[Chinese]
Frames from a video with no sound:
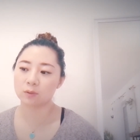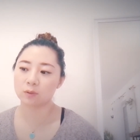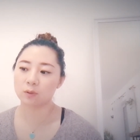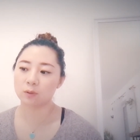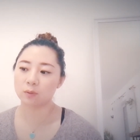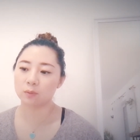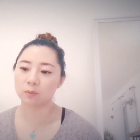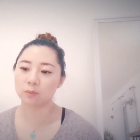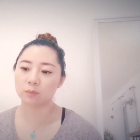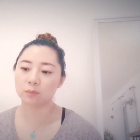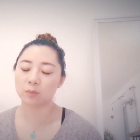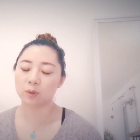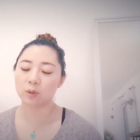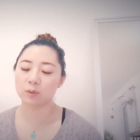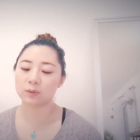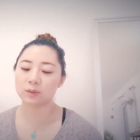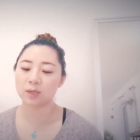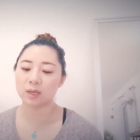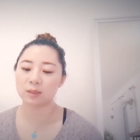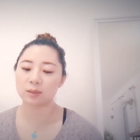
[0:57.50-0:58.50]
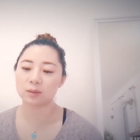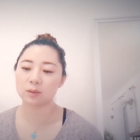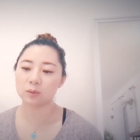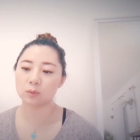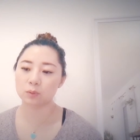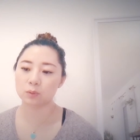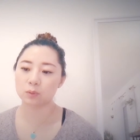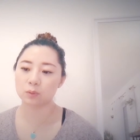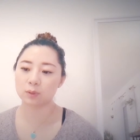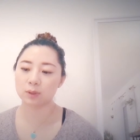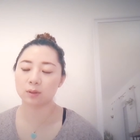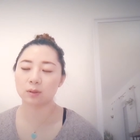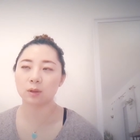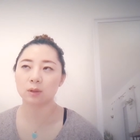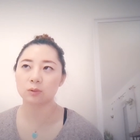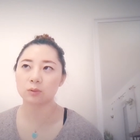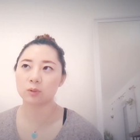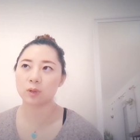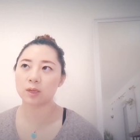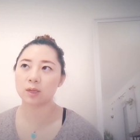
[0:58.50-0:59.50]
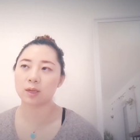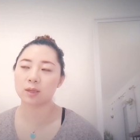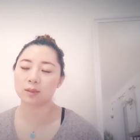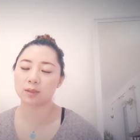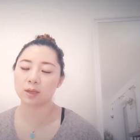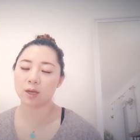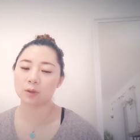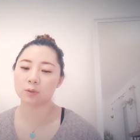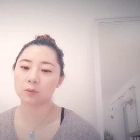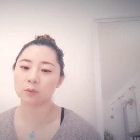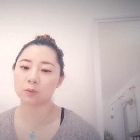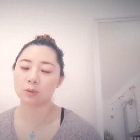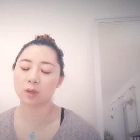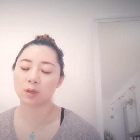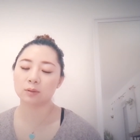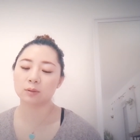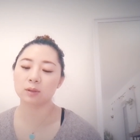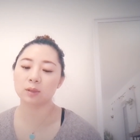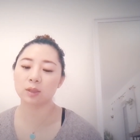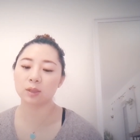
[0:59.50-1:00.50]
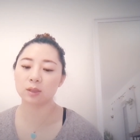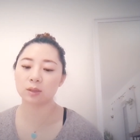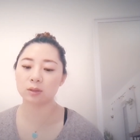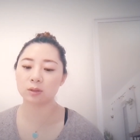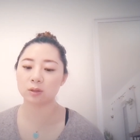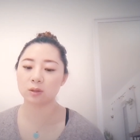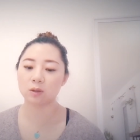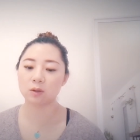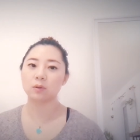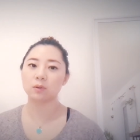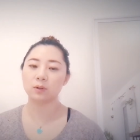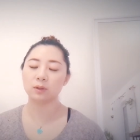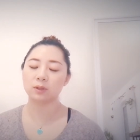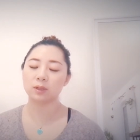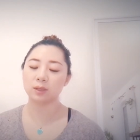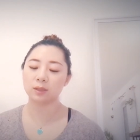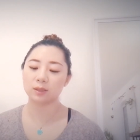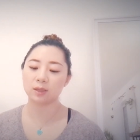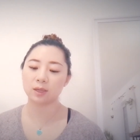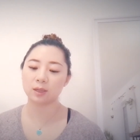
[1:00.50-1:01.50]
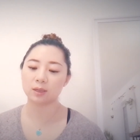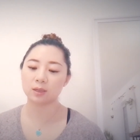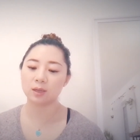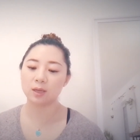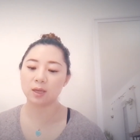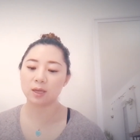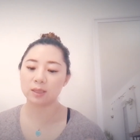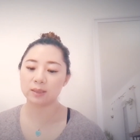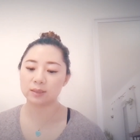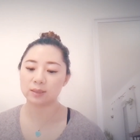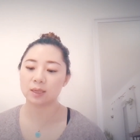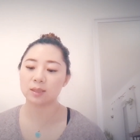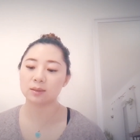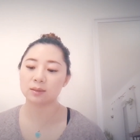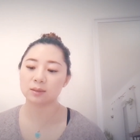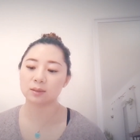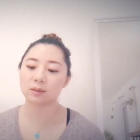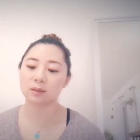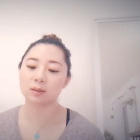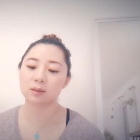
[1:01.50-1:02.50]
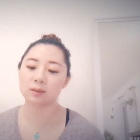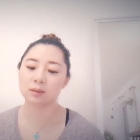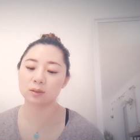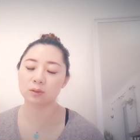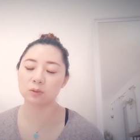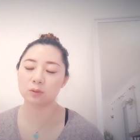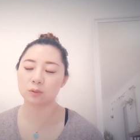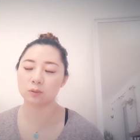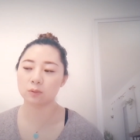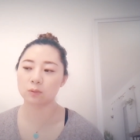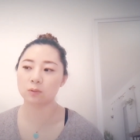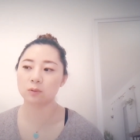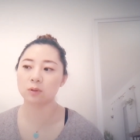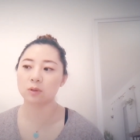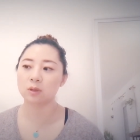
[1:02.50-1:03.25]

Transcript: 就没有再继续钻研下去，然后那个时候有一点点剪辑的基础，